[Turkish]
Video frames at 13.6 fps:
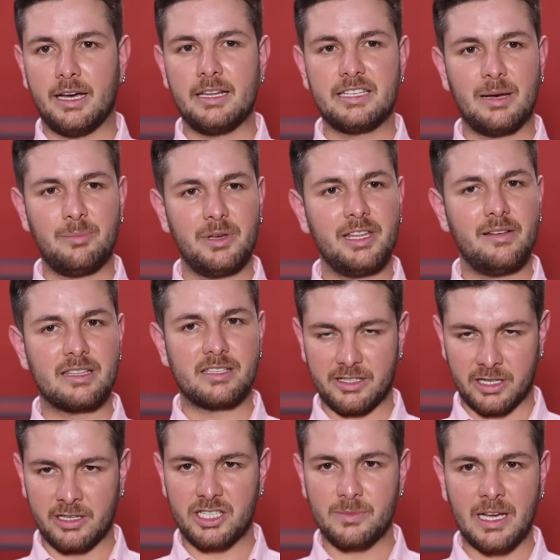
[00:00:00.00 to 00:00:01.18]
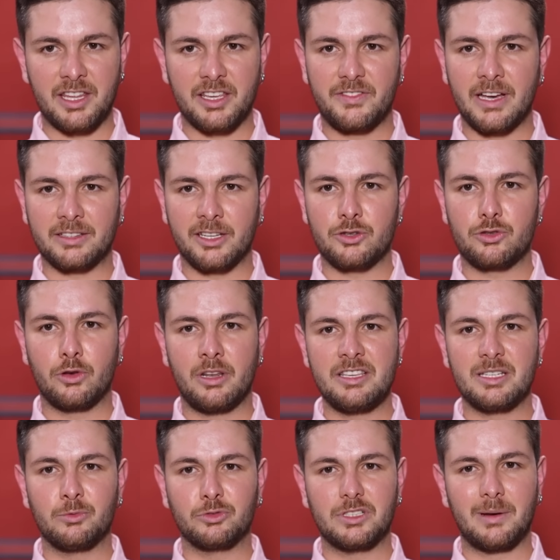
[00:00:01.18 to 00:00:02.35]
Alican Bey evet çalışım yerdeki fiyatları
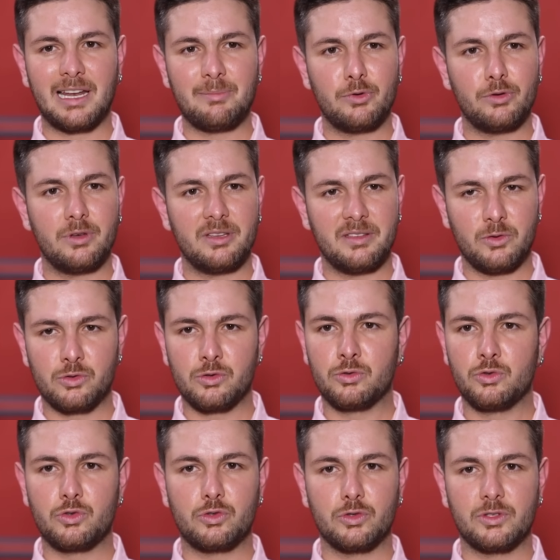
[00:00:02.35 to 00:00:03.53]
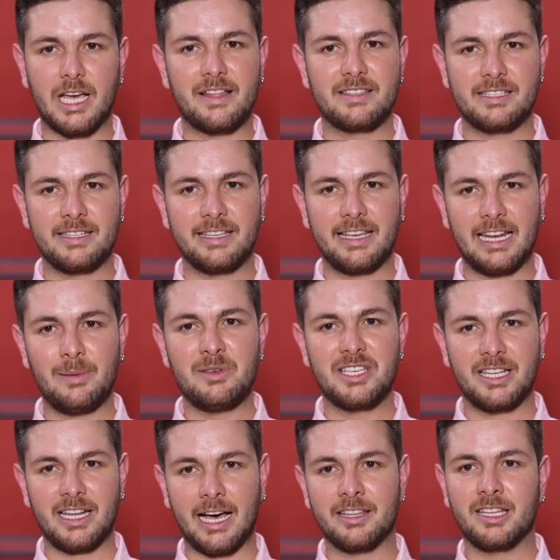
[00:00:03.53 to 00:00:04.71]
söyleyince muhtemelen bir yüzü düştü. Kendisinin
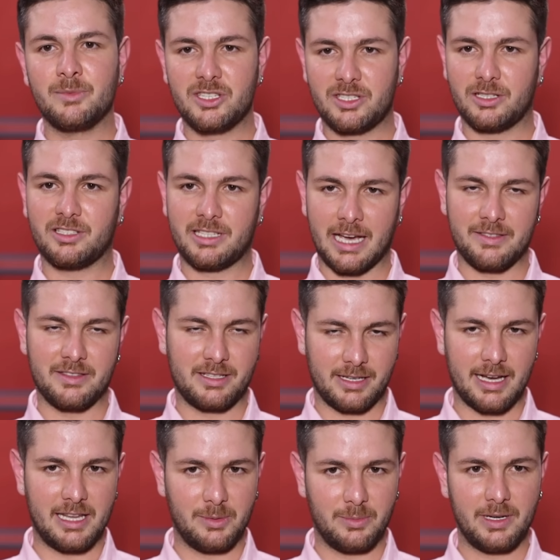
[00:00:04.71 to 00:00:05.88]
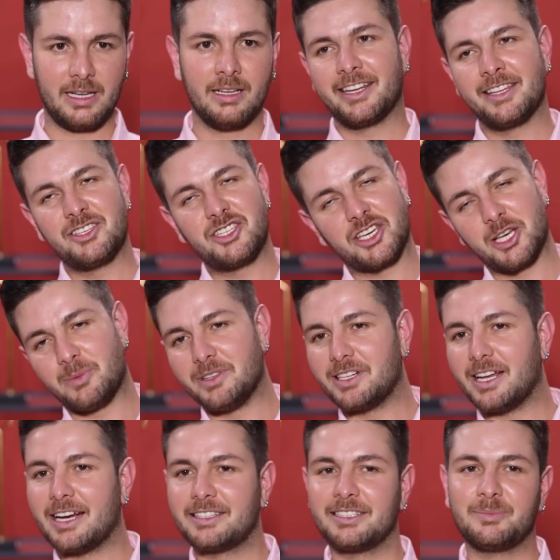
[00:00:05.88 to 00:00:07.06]
gelemeyeceğini anlamıştır kendisi galiba. Kredi çekebilir,
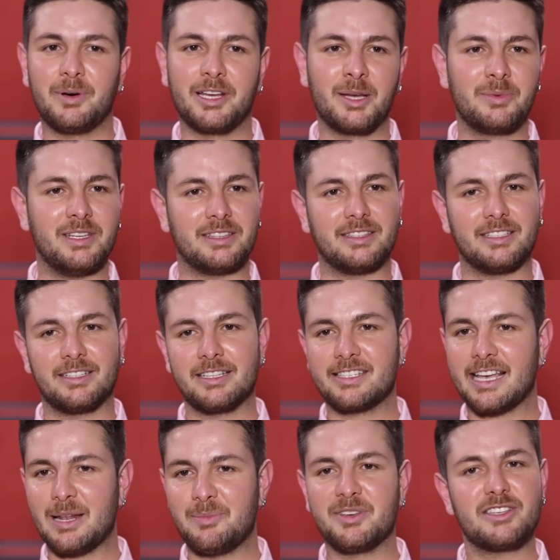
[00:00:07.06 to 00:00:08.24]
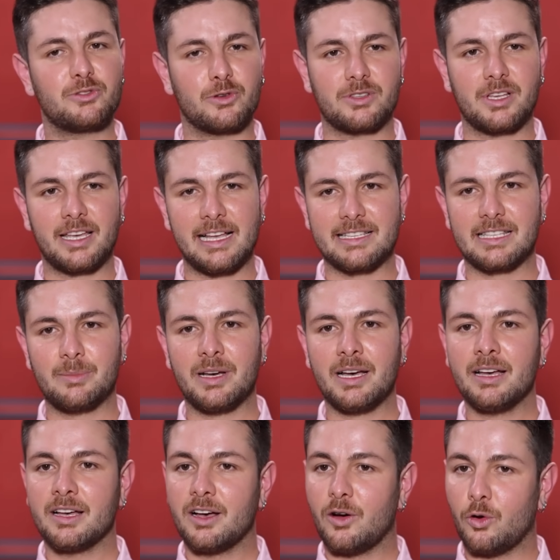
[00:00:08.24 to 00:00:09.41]
artık para biriktirir. Nasıl gelmek istiyorsa gelsin
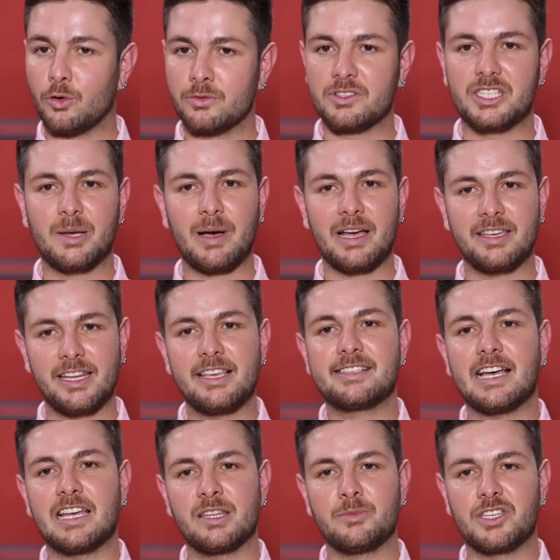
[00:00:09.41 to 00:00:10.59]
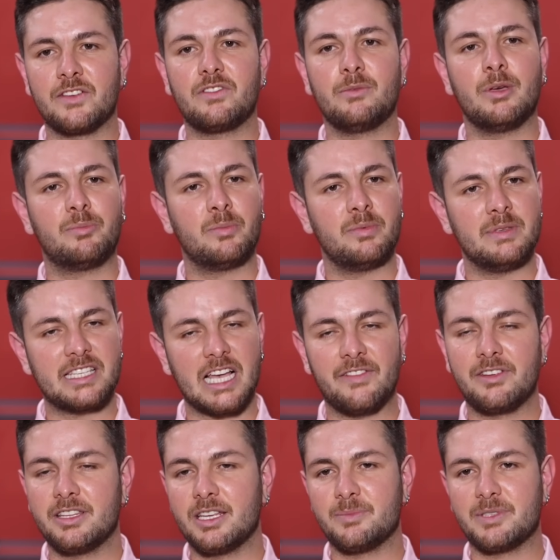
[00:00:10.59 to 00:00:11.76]
ama onun dışında ben yine insanlığımı şefim yapıp
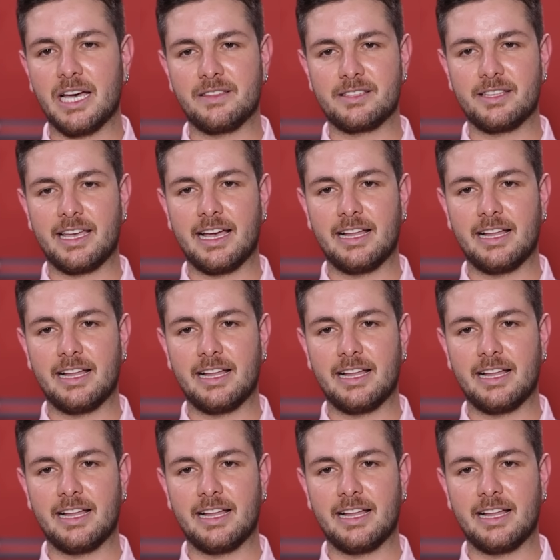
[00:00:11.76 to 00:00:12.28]
misafir ederim kendisine